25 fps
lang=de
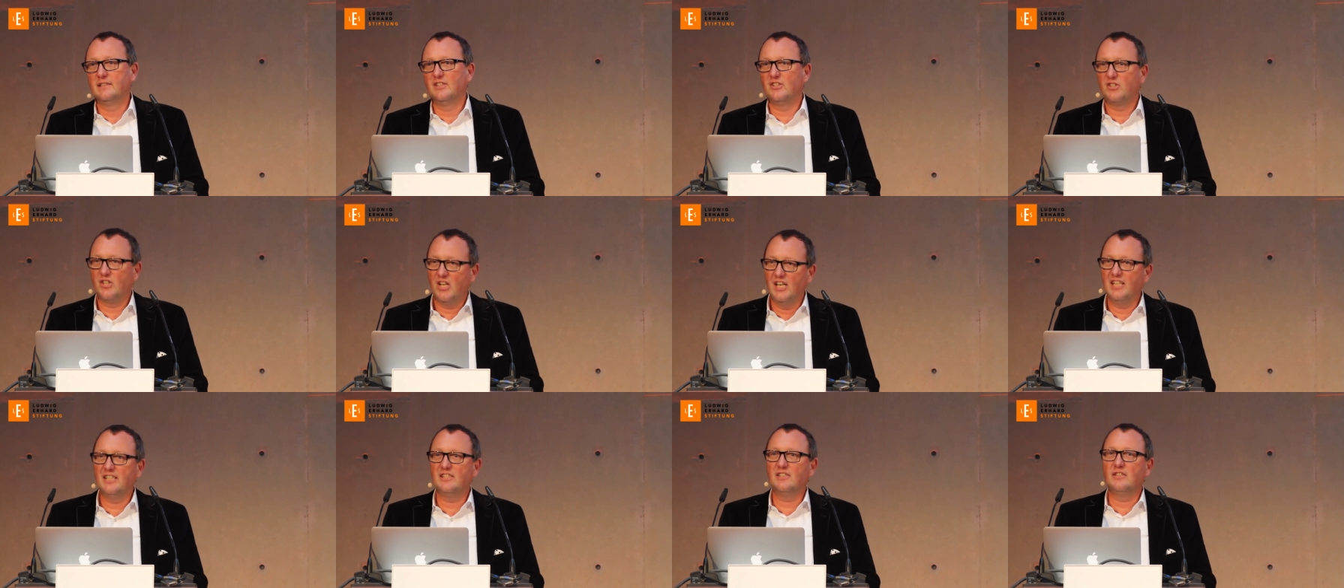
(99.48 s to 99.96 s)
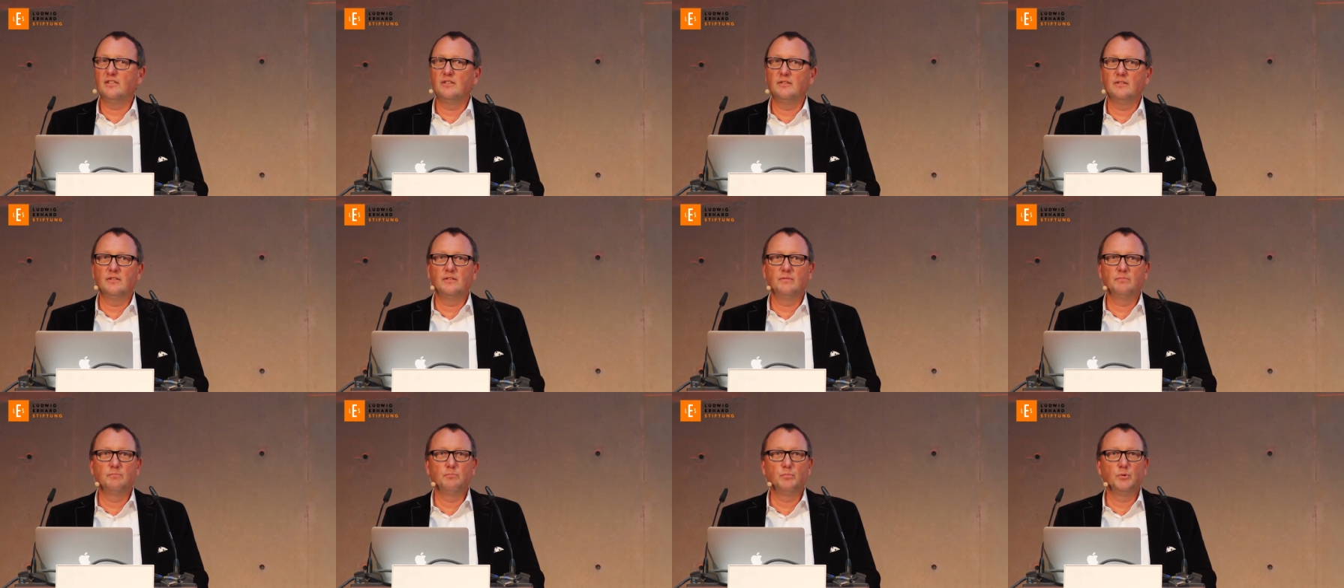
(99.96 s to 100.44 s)
Die
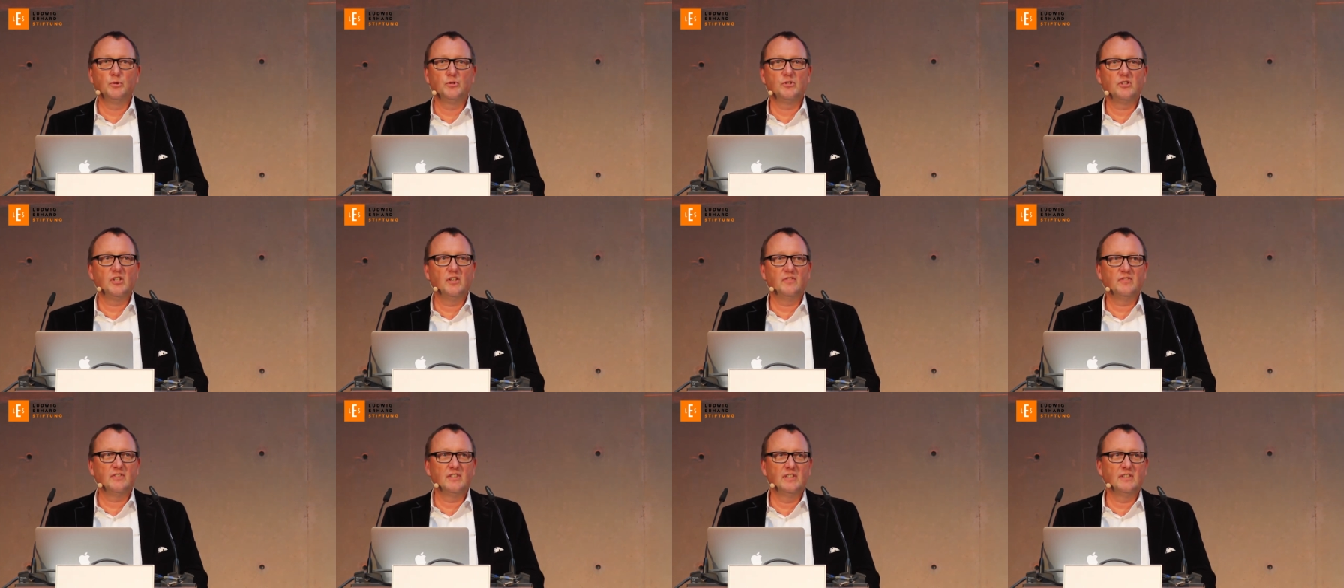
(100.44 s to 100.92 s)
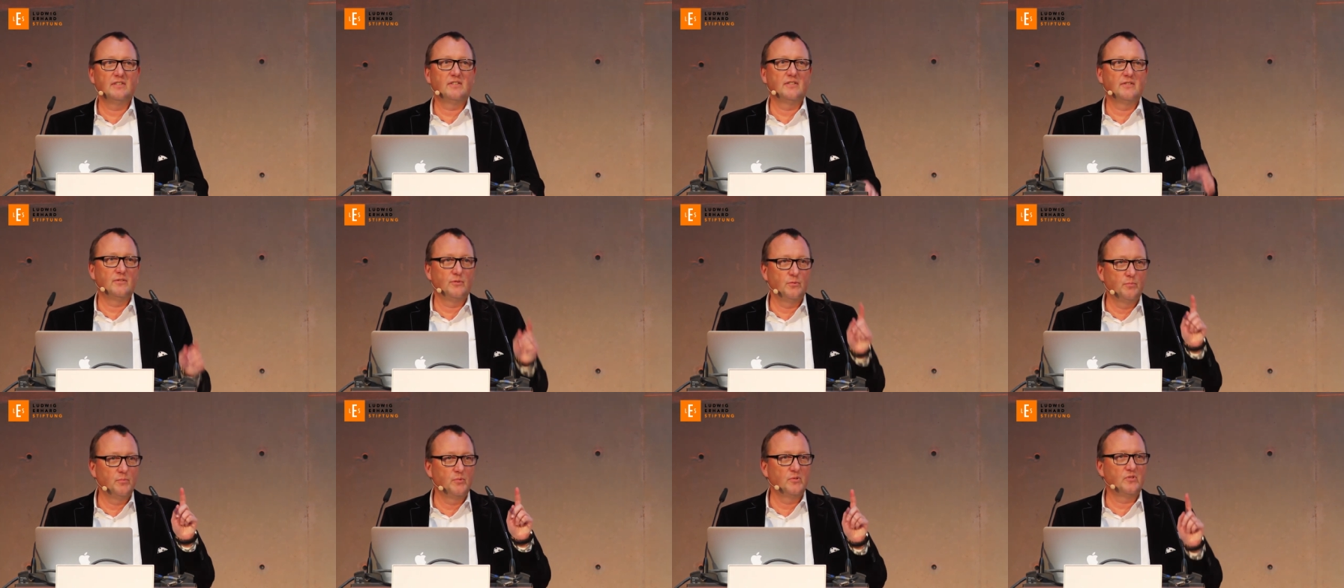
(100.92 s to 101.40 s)
schlechte Botschaft
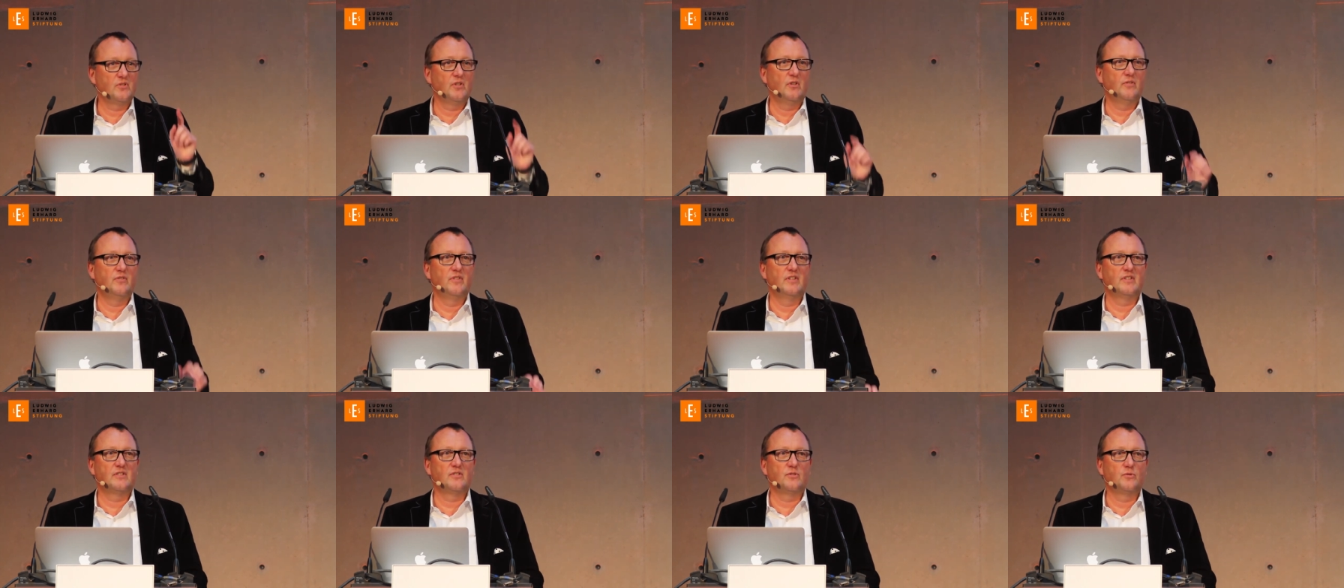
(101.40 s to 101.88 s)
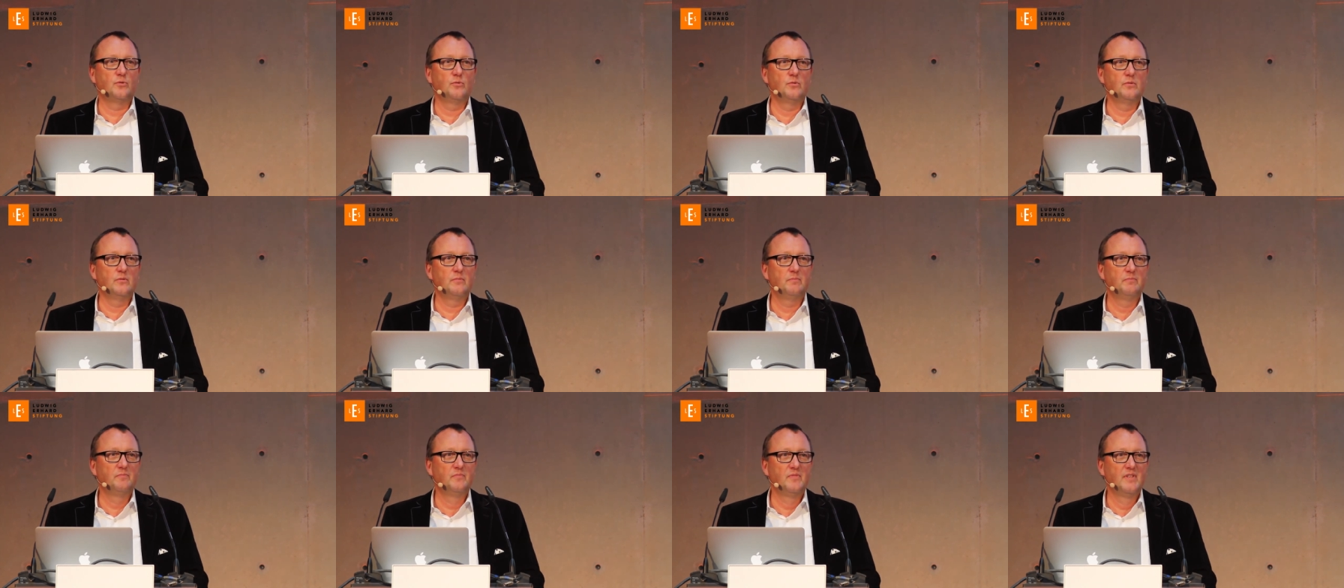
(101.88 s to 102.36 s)
ist, du musst auch was
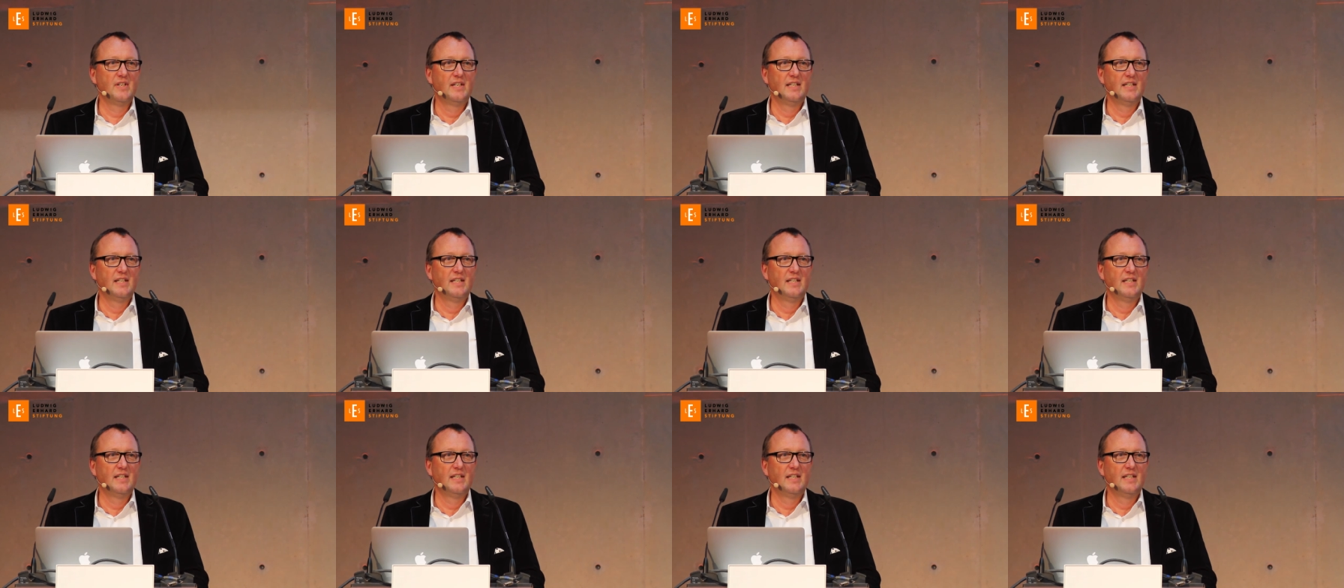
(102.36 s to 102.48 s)
tun,